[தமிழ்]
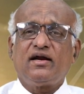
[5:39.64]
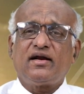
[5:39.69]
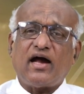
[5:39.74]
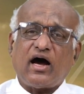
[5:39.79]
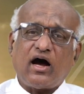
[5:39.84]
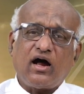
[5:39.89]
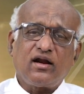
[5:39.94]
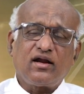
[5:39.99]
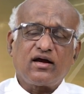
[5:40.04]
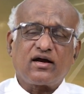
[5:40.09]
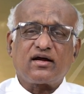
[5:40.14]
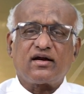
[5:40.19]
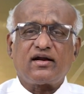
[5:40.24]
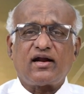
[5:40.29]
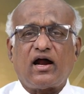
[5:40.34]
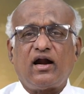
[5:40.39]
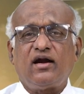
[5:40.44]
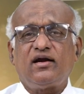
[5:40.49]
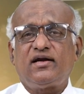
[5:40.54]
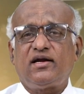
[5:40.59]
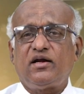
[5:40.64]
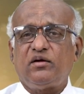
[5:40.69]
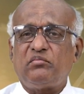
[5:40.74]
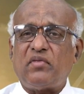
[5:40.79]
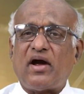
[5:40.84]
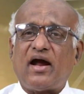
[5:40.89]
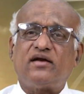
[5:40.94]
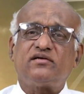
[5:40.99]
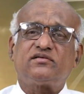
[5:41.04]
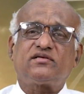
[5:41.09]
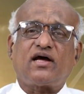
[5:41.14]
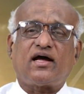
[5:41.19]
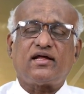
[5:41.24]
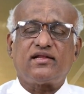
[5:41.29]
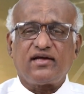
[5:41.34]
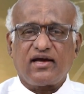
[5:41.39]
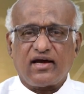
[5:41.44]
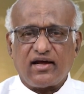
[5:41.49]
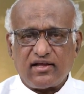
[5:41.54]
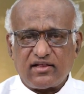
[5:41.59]
நாளுக்கு நாள் டிமாண்ட்ஸ்
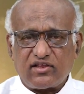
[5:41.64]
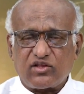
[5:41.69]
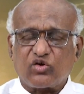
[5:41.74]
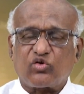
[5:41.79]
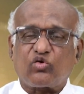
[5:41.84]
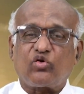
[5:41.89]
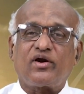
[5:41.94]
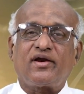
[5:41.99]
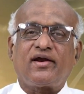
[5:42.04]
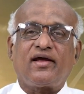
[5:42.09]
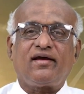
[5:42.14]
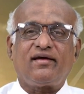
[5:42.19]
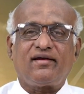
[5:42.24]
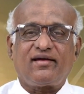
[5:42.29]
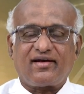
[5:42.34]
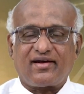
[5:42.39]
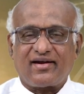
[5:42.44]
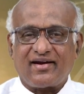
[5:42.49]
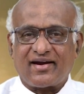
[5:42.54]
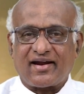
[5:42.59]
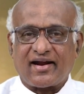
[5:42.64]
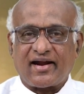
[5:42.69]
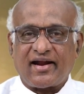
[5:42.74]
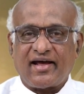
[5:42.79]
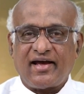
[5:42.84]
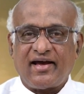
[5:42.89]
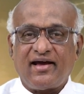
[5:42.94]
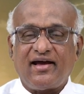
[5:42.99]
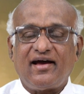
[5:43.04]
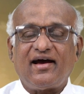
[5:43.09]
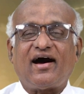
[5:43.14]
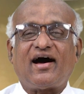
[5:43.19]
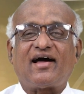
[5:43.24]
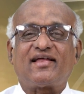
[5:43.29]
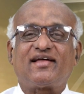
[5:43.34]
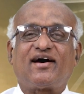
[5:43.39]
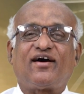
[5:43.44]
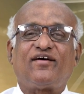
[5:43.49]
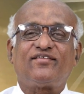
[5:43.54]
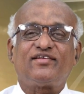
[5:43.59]
அதிகரித்து கொண்டே இருக்கின்றன
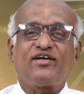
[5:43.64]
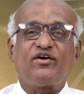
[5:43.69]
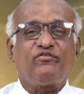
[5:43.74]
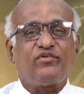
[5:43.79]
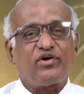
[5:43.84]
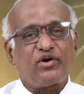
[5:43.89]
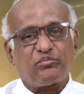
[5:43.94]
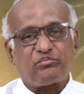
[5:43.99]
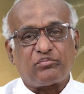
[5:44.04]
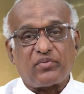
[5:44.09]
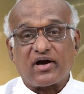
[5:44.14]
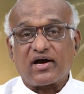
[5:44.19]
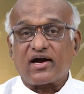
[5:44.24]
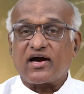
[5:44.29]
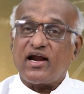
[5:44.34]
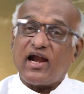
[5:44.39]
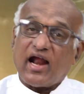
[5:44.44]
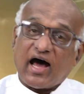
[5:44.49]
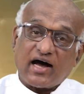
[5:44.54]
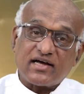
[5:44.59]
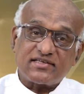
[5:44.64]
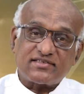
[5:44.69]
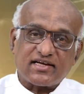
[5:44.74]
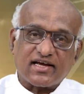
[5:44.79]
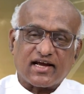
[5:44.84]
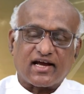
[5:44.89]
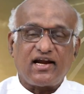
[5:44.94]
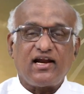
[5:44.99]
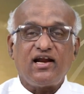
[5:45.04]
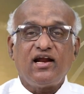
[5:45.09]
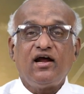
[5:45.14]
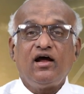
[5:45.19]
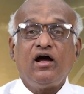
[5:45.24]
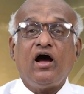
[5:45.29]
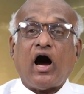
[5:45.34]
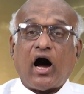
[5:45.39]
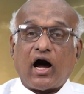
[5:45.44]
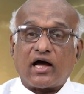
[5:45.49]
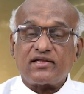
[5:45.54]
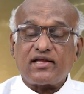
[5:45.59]
அதாவது விருப்பங்கள் ஆசைகள்
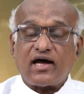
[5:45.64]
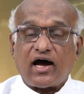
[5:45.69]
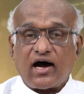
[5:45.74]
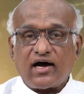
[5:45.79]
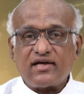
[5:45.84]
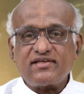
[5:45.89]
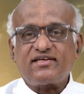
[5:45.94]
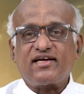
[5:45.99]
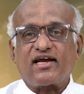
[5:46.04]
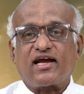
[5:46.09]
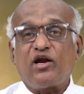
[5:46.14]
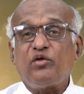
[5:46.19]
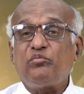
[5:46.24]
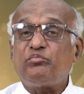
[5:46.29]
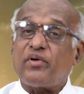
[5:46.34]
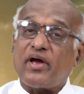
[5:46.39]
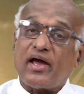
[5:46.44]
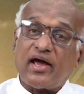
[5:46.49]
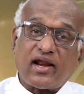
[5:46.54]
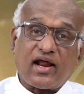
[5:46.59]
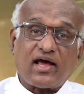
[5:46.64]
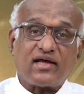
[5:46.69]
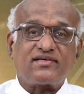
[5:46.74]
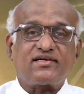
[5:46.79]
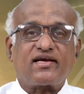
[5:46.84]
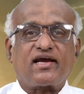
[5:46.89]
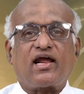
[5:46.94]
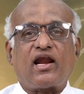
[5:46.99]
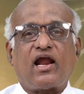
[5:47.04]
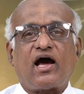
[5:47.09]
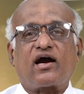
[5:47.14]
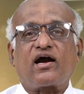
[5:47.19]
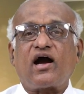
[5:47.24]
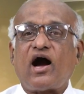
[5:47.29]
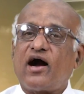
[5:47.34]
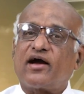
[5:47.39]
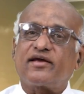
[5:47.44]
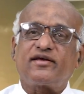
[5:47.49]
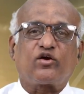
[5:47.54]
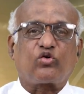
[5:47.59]
அந்த ஆசைகள் பேராசைகளாக
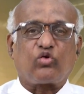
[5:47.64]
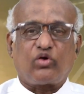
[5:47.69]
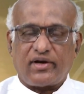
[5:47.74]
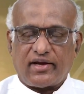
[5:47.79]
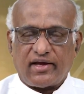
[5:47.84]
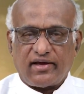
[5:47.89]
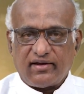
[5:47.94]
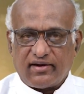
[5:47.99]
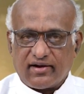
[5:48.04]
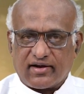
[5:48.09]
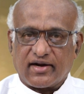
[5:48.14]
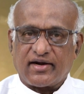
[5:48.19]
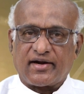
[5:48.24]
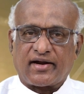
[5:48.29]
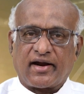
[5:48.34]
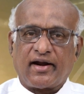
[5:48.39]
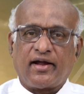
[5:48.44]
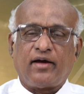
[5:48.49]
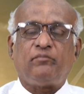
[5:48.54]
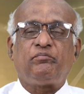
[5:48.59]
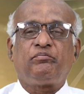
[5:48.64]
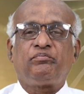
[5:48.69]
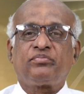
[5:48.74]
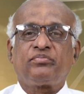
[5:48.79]
ஆகிக்கொண்டே இருக்கின்றன